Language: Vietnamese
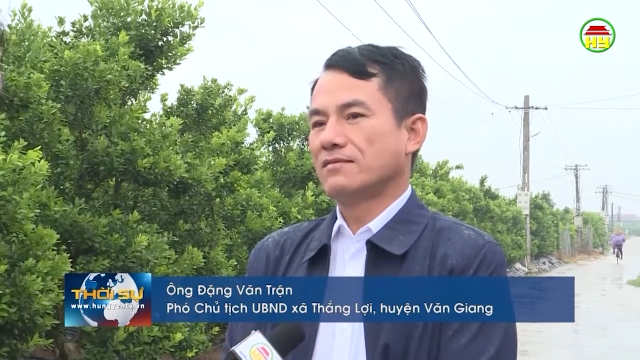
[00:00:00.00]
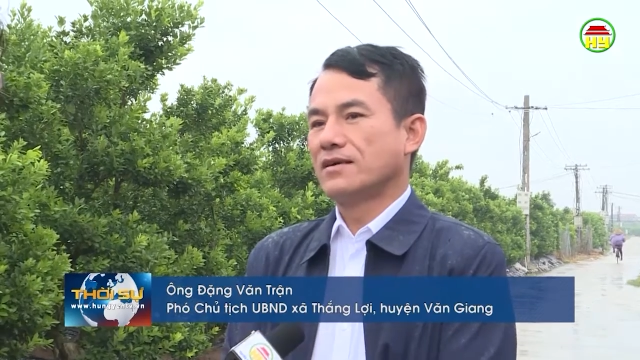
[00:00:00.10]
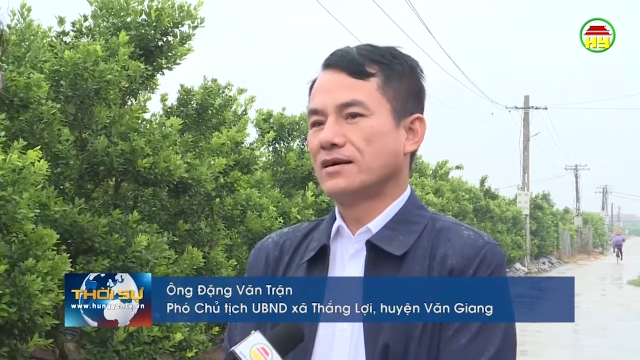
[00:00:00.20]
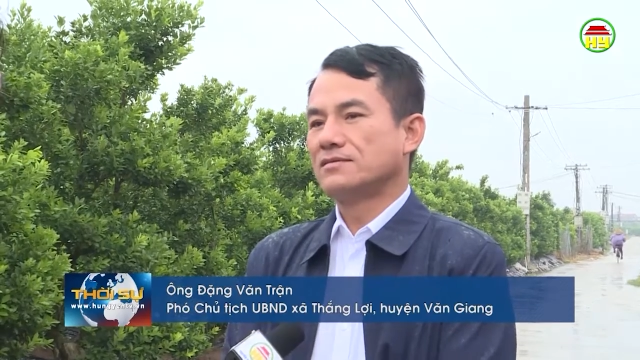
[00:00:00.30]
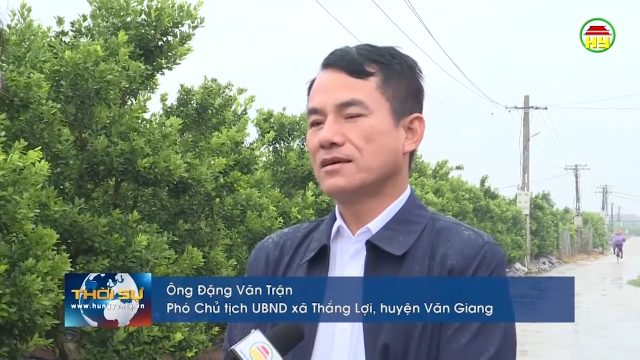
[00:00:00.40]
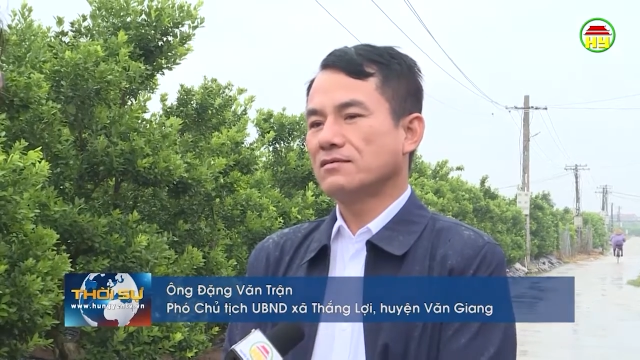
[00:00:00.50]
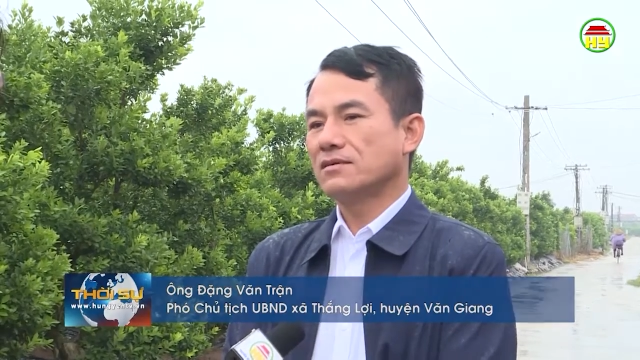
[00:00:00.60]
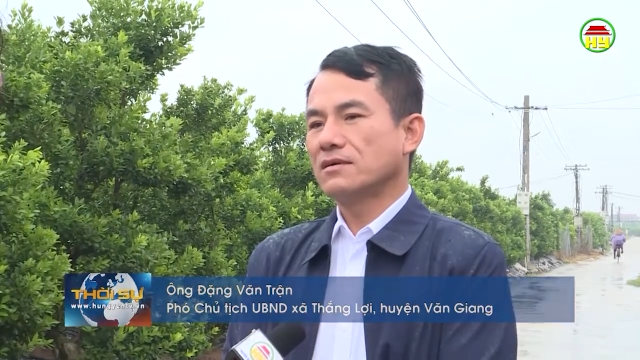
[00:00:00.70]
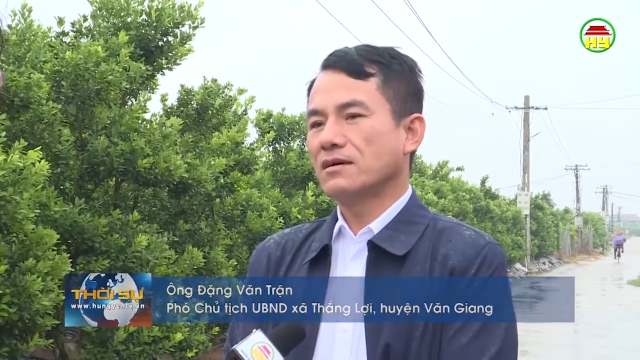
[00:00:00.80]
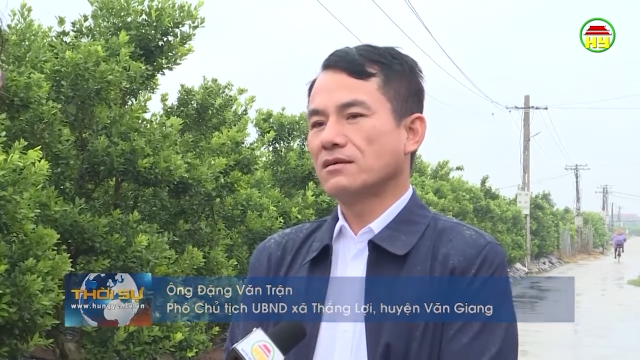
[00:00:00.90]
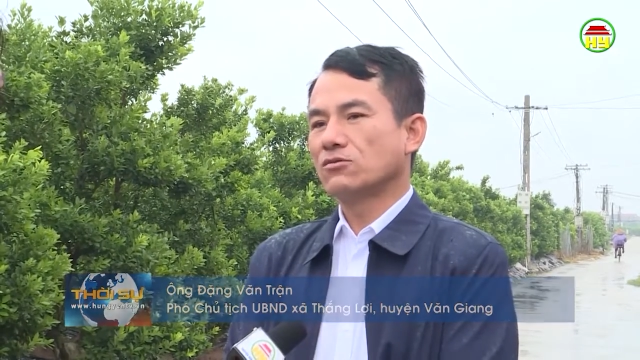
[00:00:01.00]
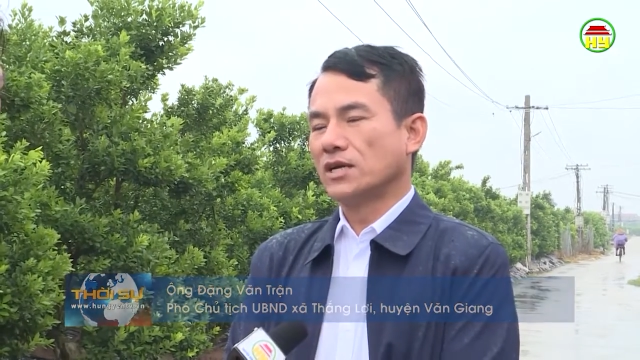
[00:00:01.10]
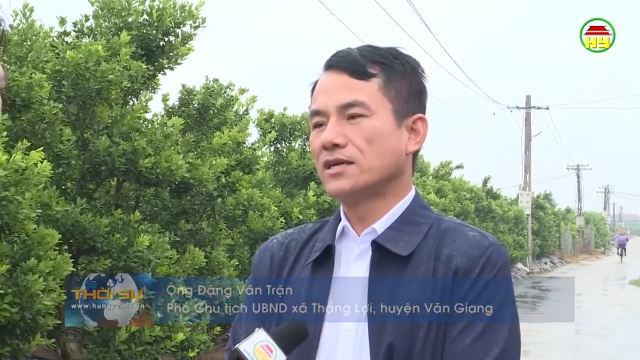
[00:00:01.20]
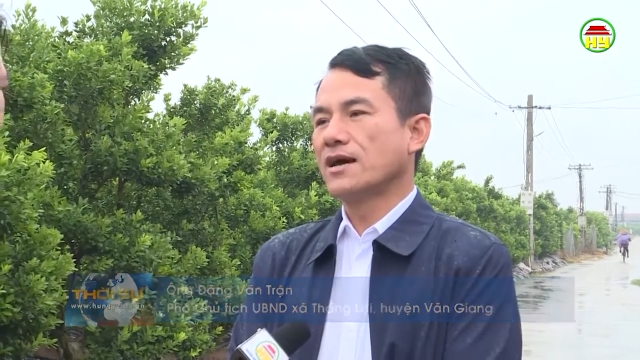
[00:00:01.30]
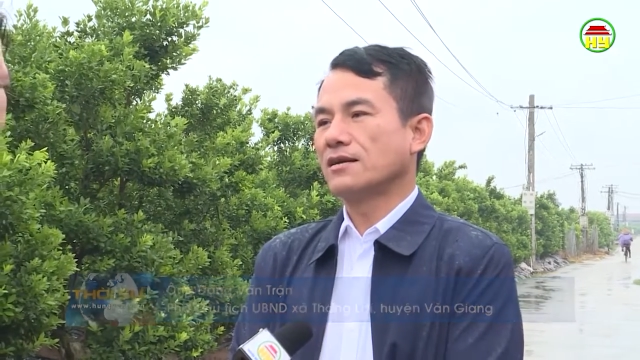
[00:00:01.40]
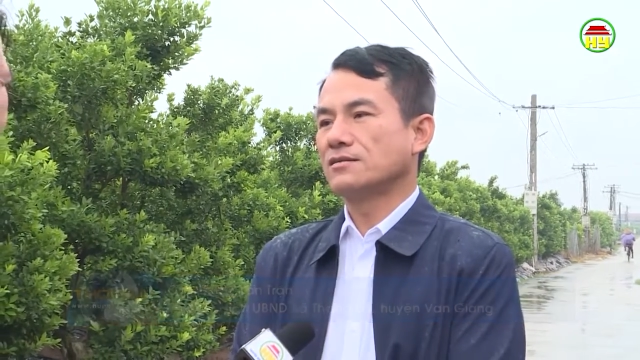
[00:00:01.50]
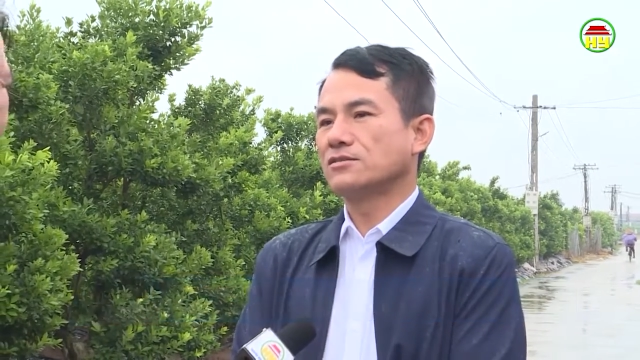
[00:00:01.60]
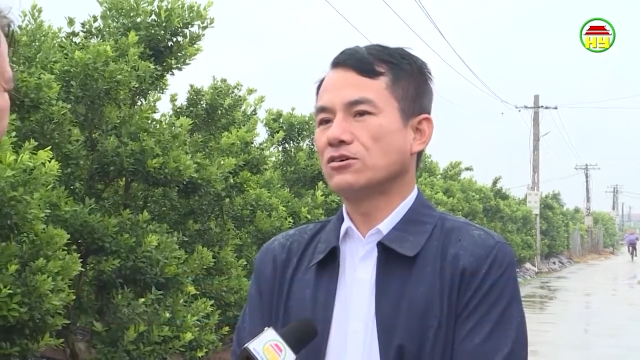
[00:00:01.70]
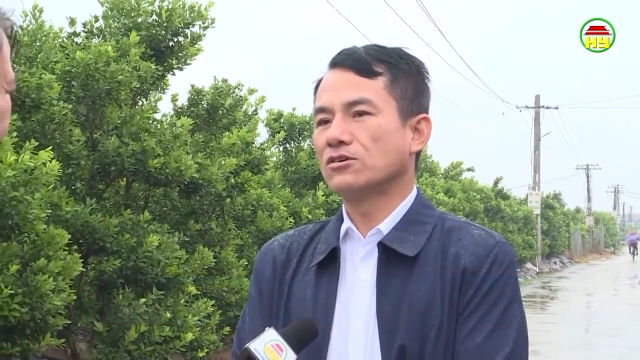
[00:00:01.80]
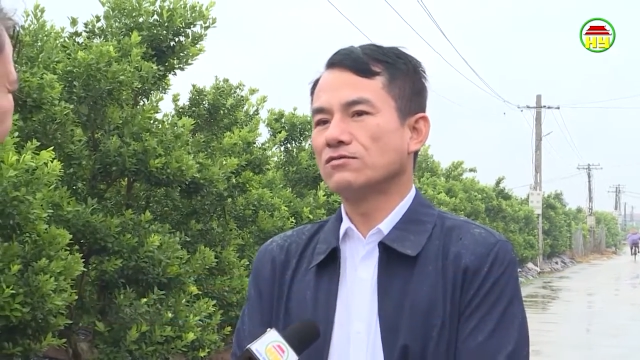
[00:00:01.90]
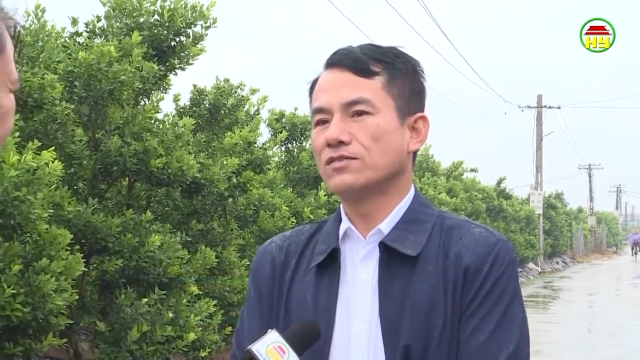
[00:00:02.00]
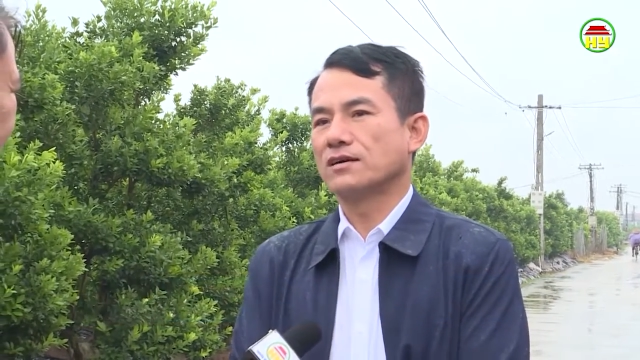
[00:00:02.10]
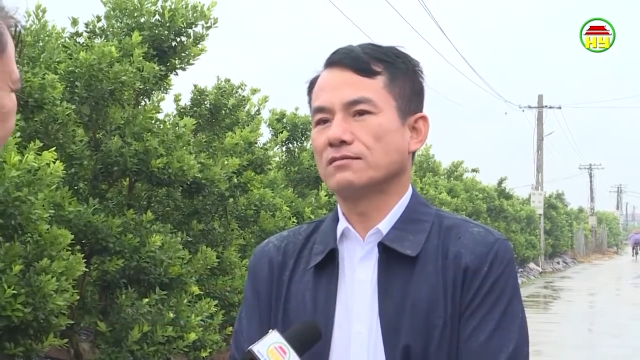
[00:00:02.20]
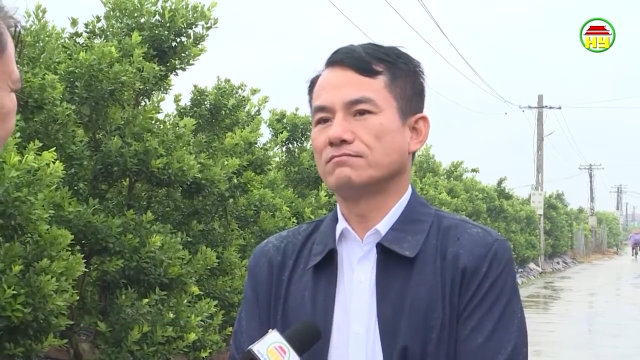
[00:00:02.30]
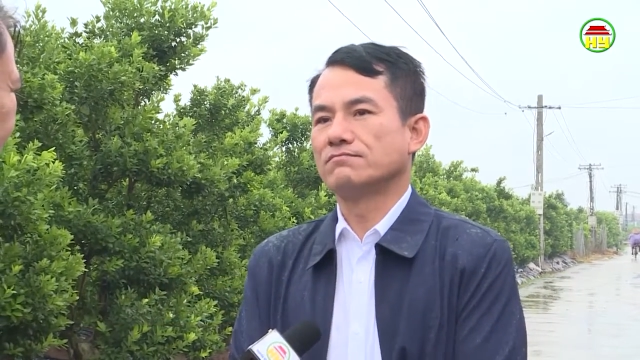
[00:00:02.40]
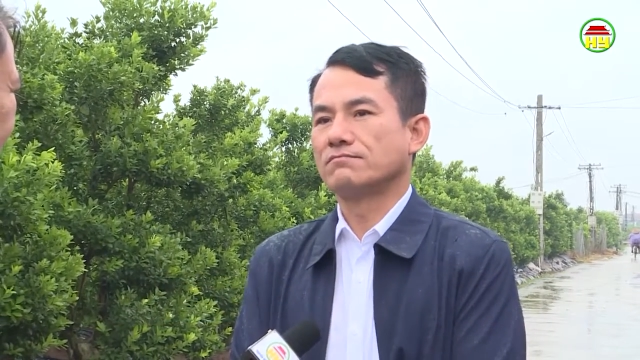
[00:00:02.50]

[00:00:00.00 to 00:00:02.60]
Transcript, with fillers: và rất à, thuận tiện cho cái việc ừ,